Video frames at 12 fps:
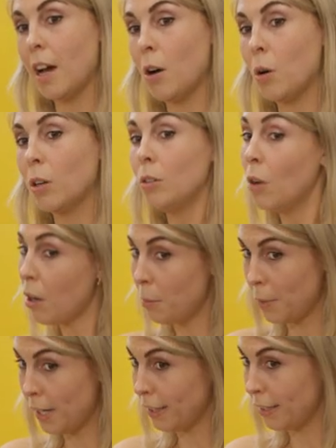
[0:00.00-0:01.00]
auch
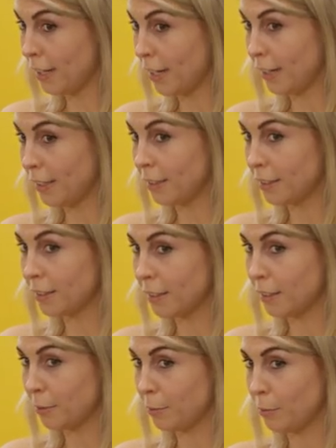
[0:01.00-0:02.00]
nochmal ein kleines
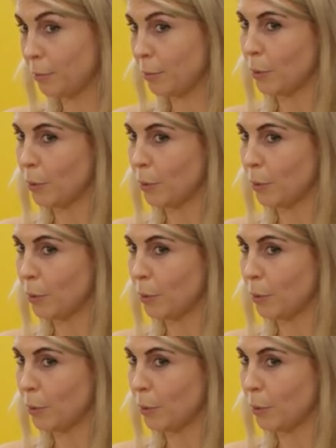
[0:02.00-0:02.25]
ähm,